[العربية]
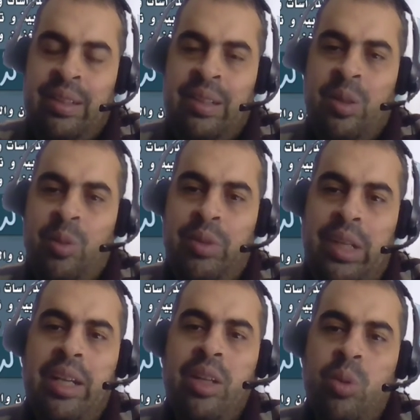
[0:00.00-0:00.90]
وفي
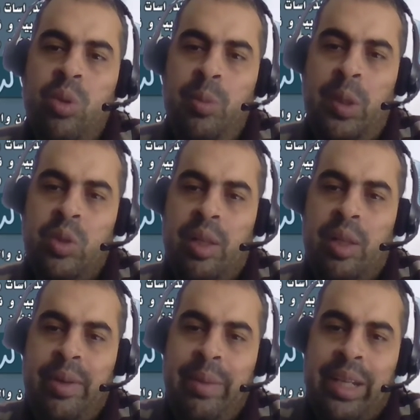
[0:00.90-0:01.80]
الاخر كله بيحصل على
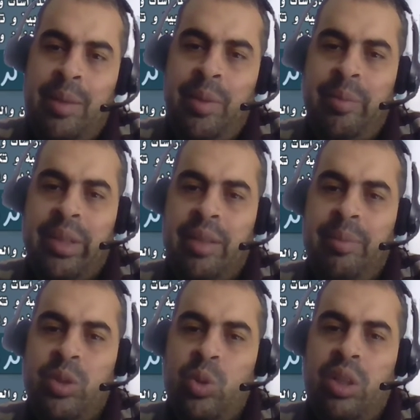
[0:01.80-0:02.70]
برنامج كامل من غير ما
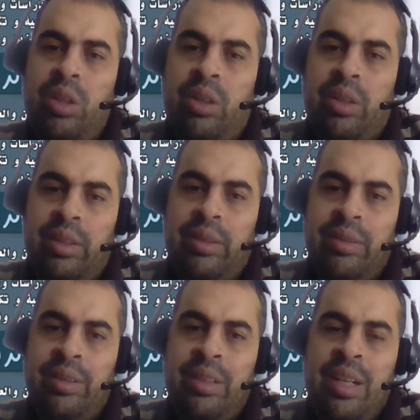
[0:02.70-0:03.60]
يضر الاخرين
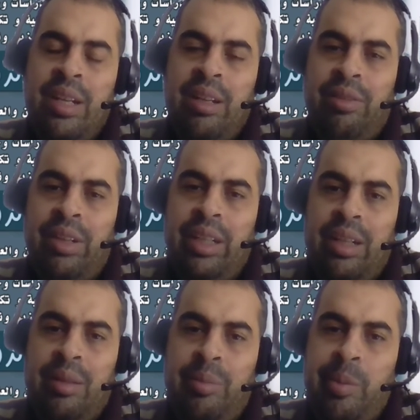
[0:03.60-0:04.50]
فهي
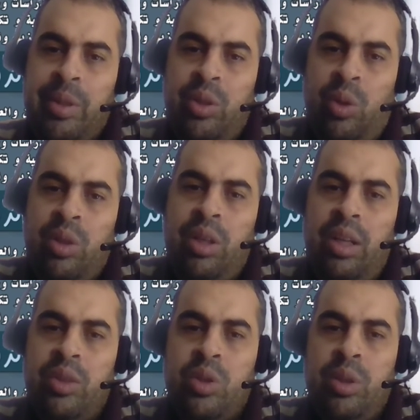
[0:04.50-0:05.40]
البرمجات الحره لا
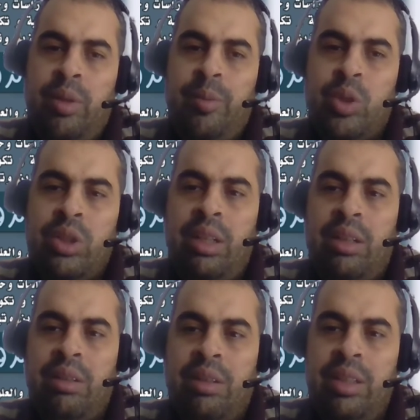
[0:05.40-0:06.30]
تعتبر مشكله
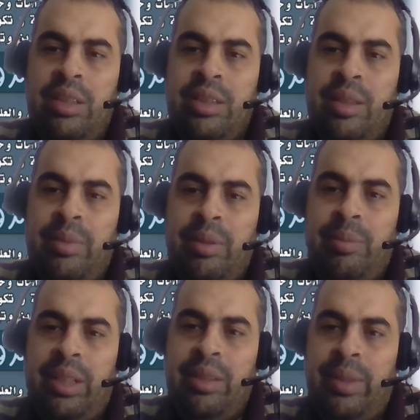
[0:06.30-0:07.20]
اخلاقيه زي ما
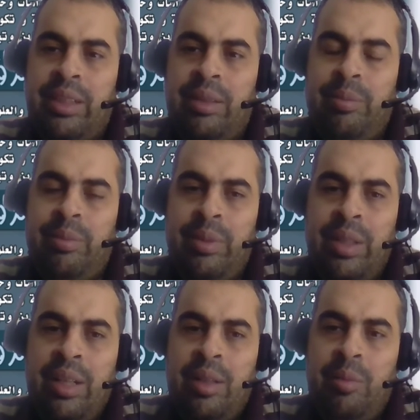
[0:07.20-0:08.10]
البعض
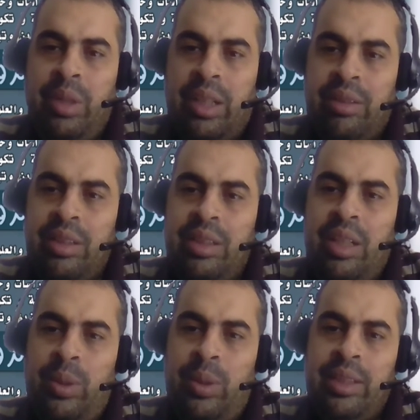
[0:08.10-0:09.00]
بيعتقد
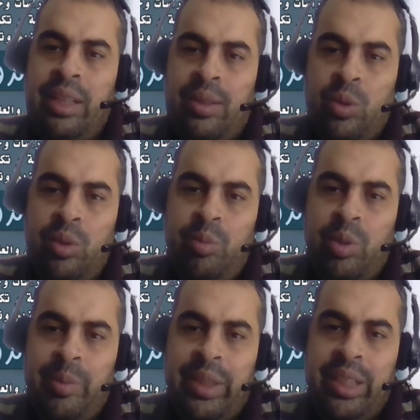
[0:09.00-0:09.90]
او اعتداء على حقوق
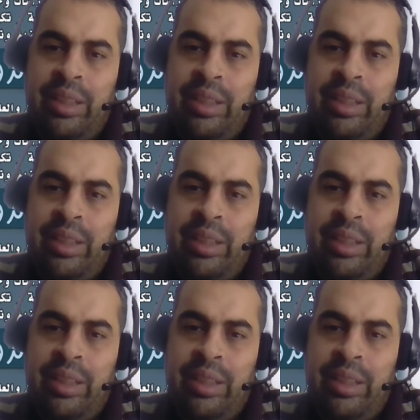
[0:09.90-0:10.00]
البرمجين